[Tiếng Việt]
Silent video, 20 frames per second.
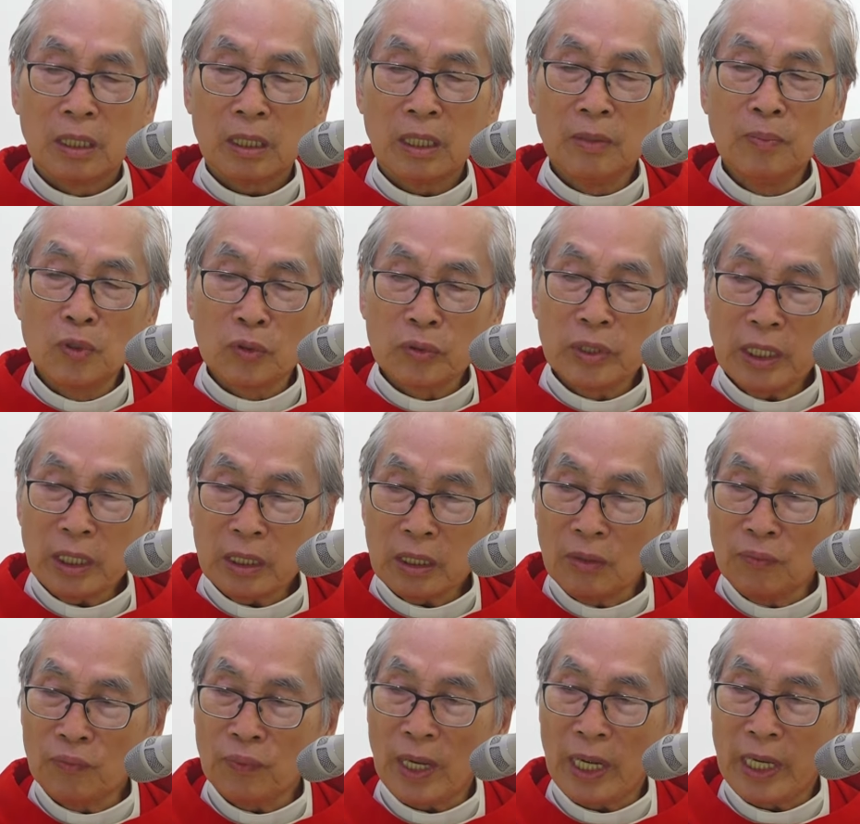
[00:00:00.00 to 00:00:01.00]
cái mục đích
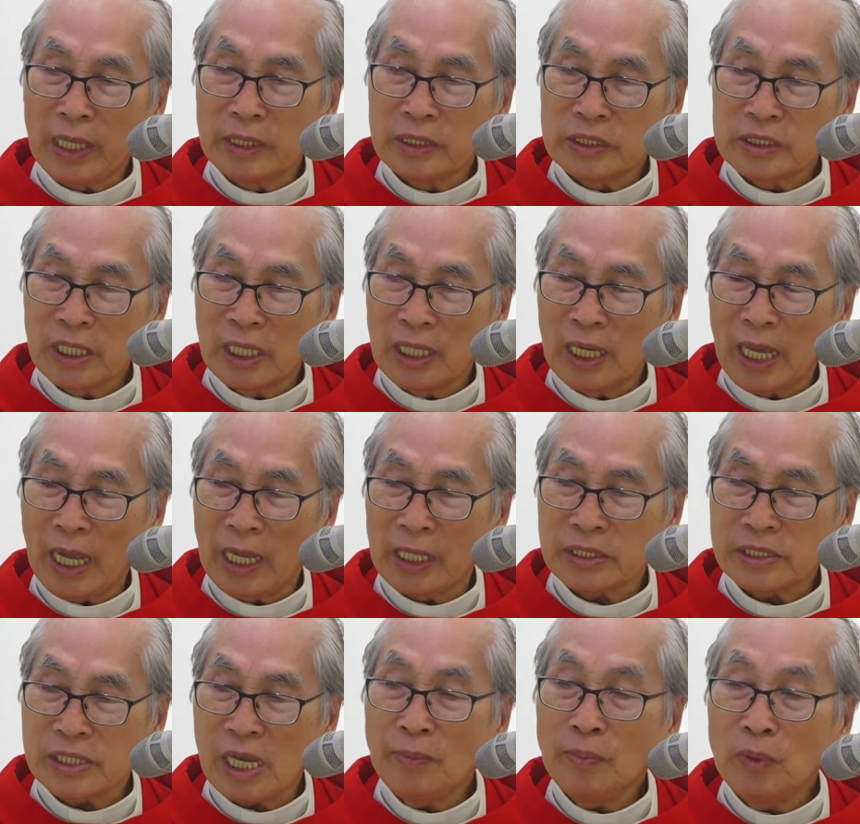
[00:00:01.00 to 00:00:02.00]
không phải chỉ là
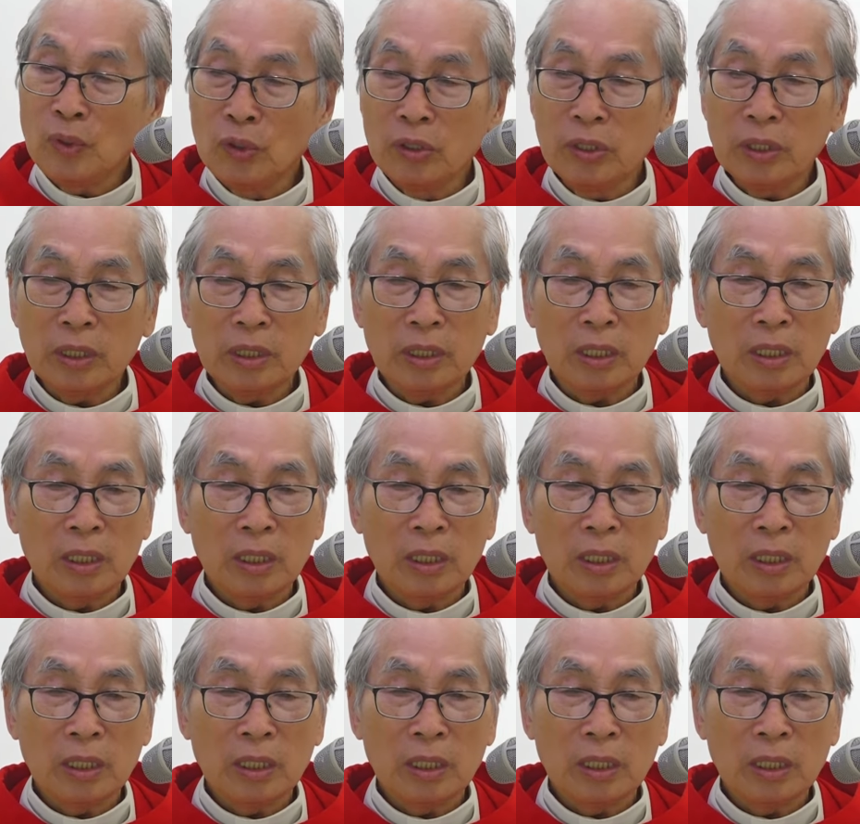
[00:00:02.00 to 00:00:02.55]
sám hối